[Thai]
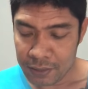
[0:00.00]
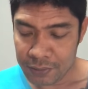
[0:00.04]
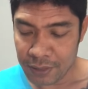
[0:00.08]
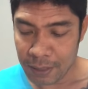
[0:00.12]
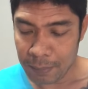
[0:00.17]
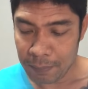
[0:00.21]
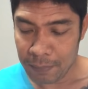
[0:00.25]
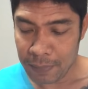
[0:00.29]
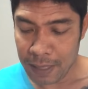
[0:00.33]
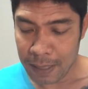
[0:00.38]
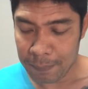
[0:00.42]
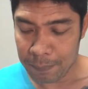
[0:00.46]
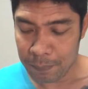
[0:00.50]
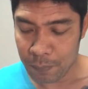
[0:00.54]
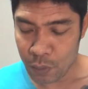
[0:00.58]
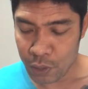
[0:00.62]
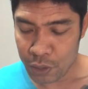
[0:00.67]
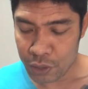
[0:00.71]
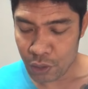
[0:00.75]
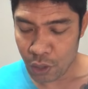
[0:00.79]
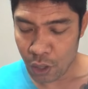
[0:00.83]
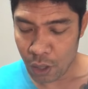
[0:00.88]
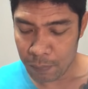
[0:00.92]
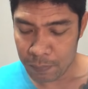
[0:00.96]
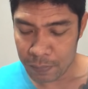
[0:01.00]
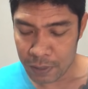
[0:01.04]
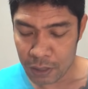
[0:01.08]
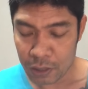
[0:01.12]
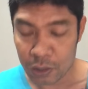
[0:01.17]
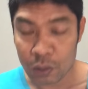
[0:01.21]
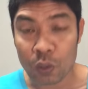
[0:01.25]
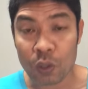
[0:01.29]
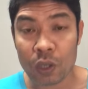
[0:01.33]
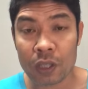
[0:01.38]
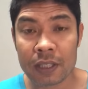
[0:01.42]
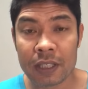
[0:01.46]
สำหรับมวยชอบหนึ่ง
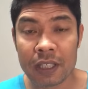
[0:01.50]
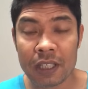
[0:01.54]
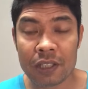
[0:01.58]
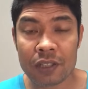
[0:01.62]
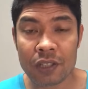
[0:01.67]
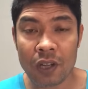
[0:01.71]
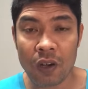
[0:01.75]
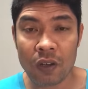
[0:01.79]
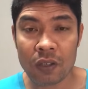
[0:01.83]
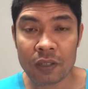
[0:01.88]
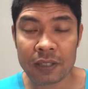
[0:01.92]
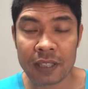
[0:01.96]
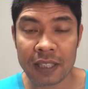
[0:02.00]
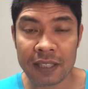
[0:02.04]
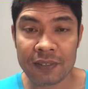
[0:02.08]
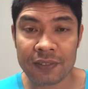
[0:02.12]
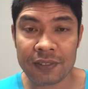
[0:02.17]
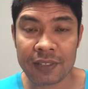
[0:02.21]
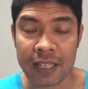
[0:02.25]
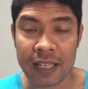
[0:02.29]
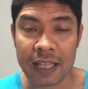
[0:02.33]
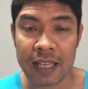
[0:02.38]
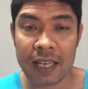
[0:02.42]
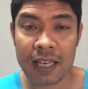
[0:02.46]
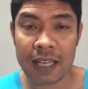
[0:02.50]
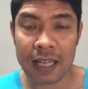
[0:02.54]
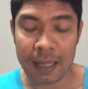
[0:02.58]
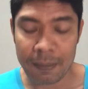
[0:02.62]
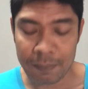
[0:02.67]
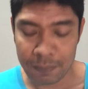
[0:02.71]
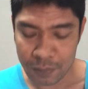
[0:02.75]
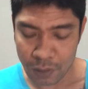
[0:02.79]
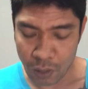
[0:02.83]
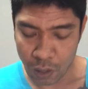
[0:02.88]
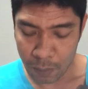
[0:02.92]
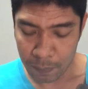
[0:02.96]
ตัวที่ช่องเจ็ดสีนะครับ
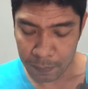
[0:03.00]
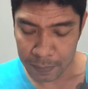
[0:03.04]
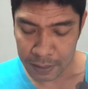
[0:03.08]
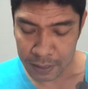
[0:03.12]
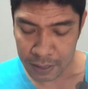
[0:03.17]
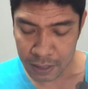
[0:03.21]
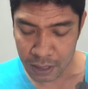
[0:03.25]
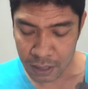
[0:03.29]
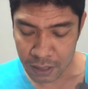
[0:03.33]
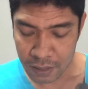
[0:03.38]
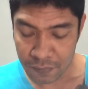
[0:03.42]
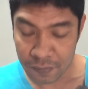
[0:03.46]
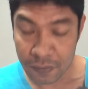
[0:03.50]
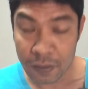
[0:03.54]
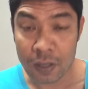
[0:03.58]
ชอบไปที่